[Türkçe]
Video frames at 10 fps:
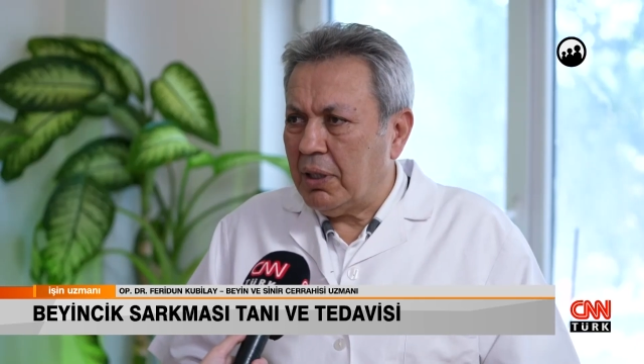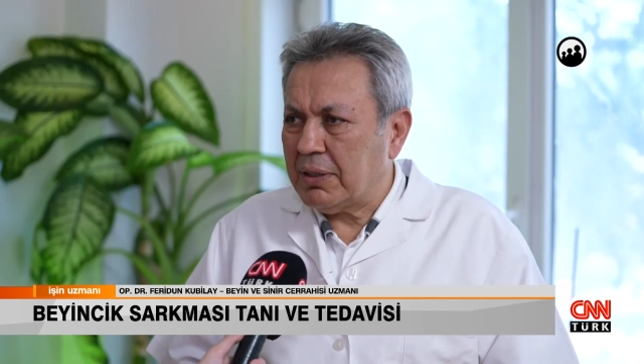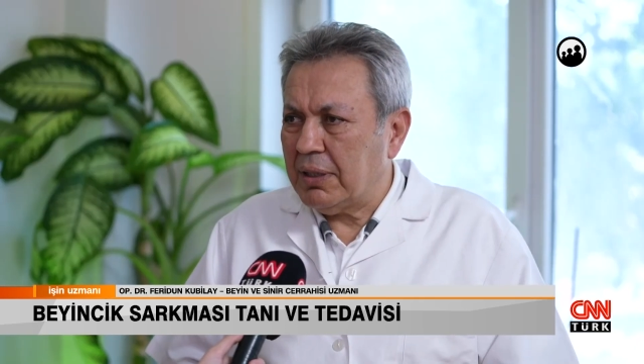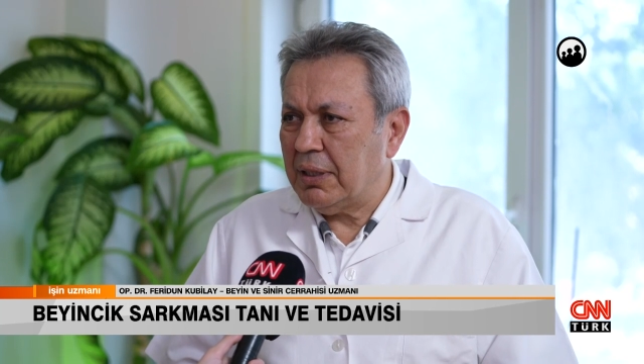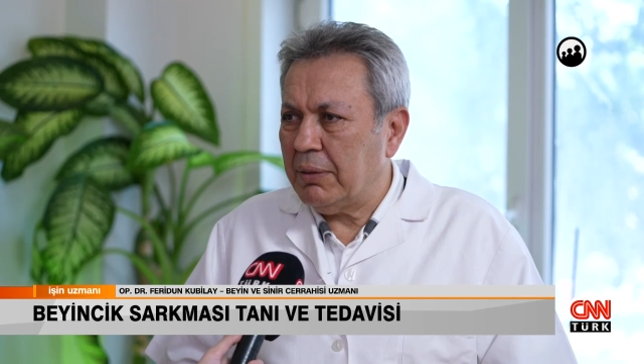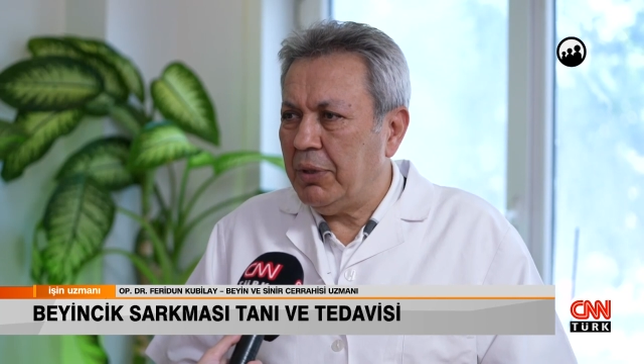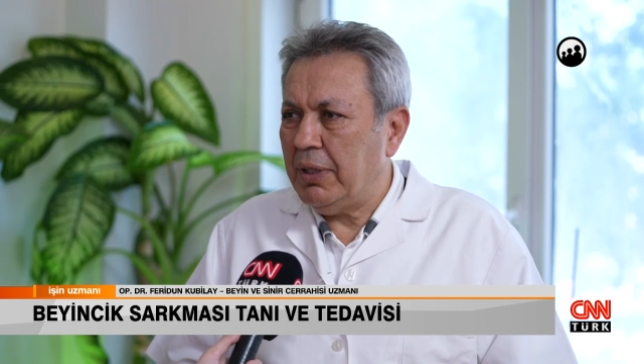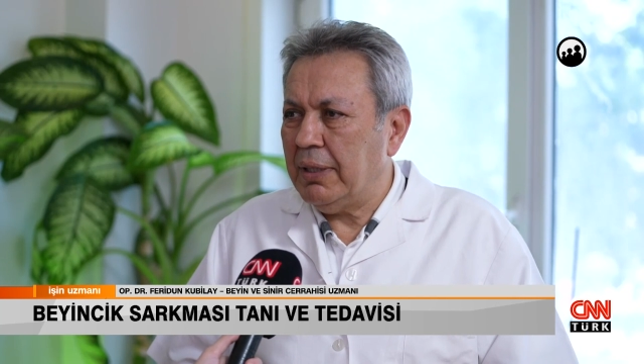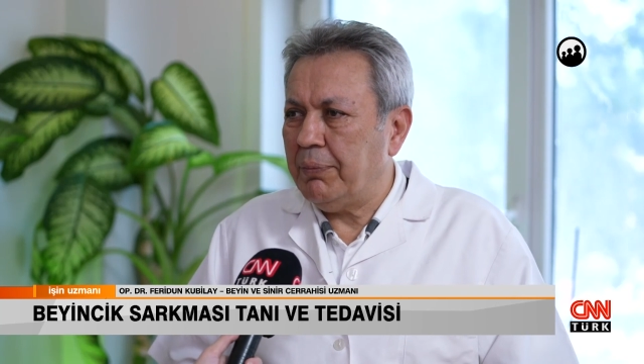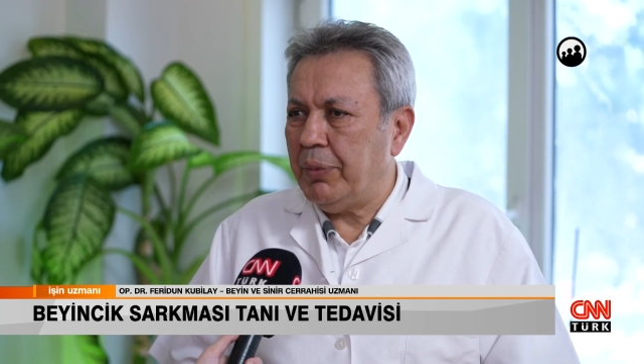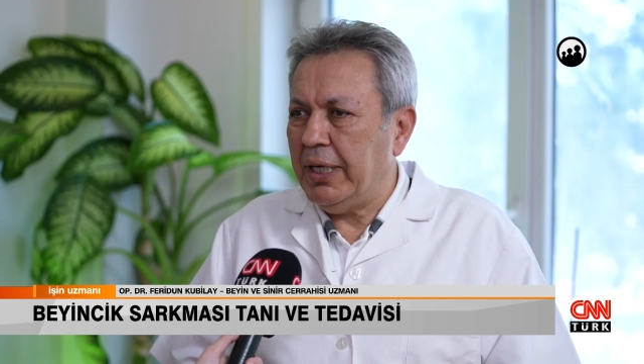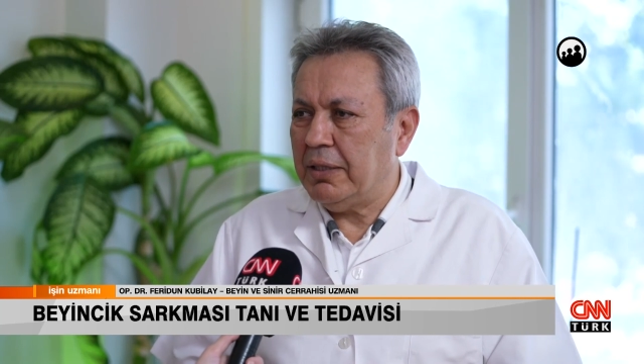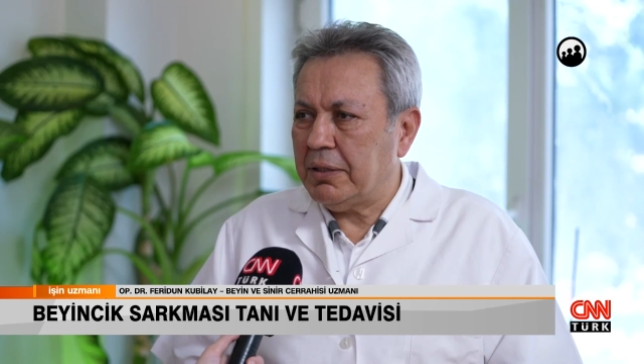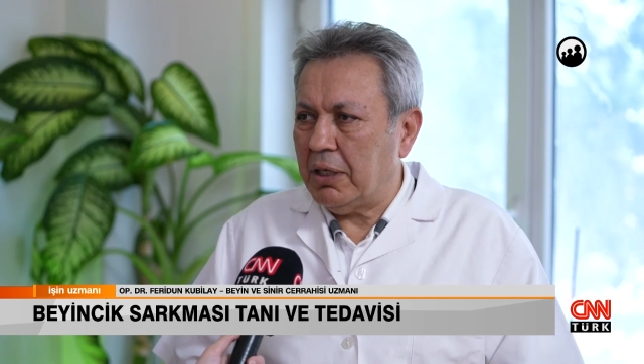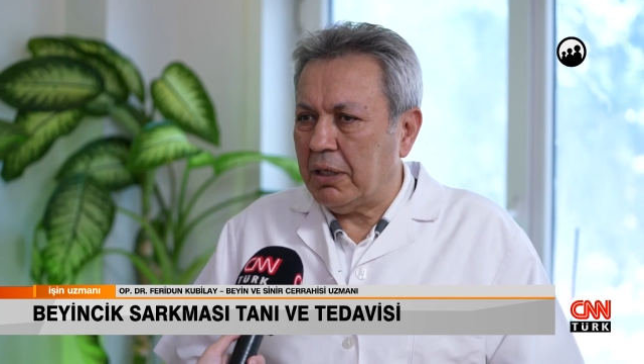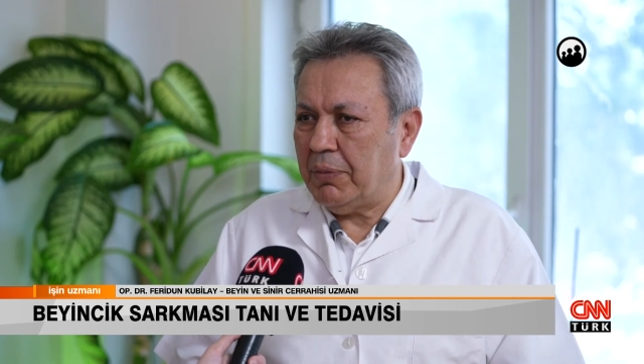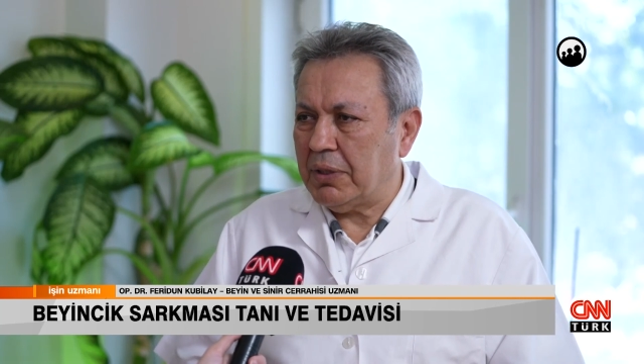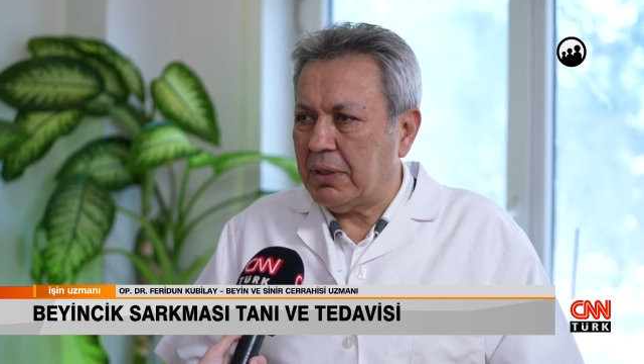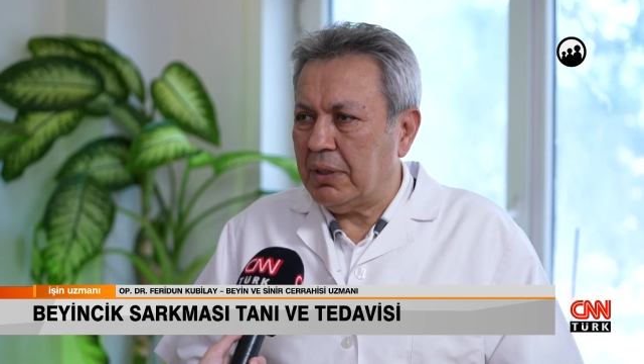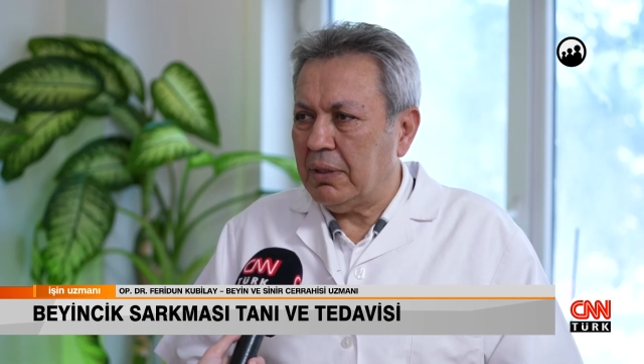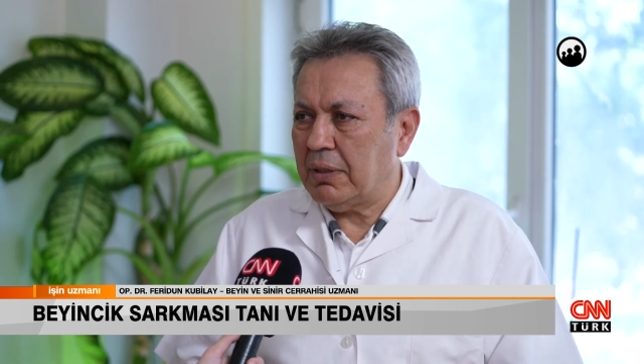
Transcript: arasında bilinen beyin sarkması